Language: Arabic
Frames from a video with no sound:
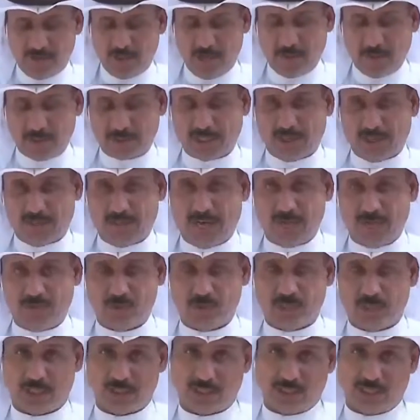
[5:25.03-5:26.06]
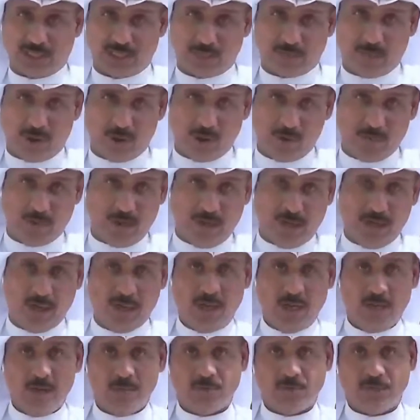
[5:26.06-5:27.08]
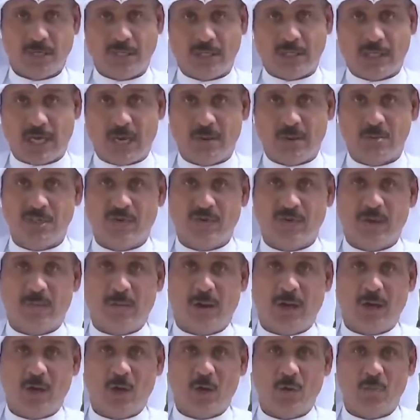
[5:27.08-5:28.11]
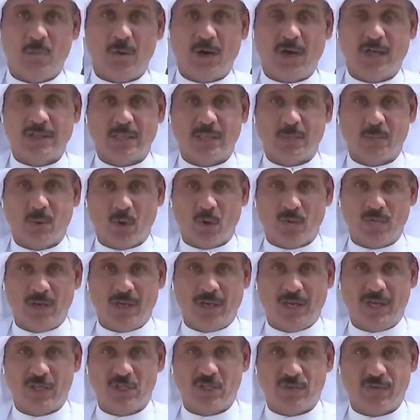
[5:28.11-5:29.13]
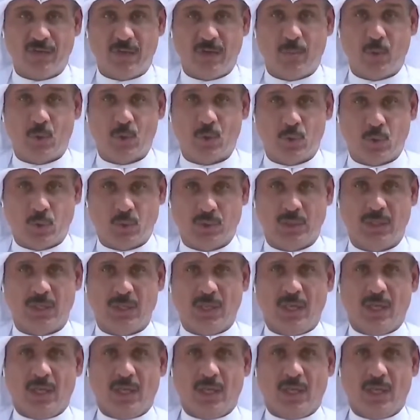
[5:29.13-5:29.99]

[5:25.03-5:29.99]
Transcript: الضابط قضائي في وزاره الكهرباء والماء مشاهدي الكرام شفنا معاكم هذا الموقف اللي احنا شفناه موجود